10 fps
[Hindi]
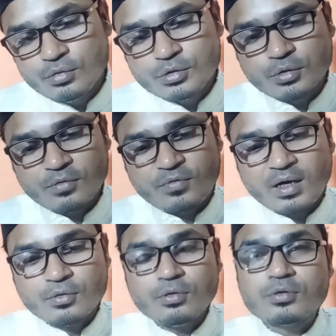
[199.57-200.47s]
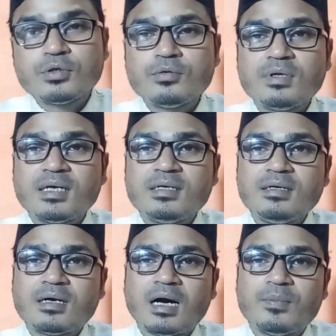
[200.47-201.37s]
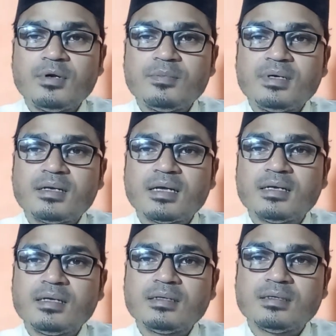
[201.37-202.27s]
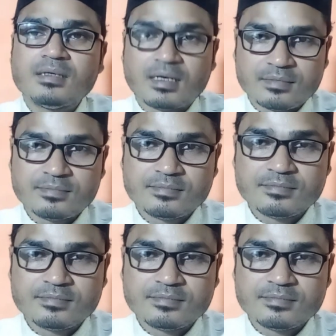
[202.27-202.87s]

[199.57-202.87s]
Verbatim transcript: उन जुल्फ़ा को क्यों नहीं काबे में रहने दिया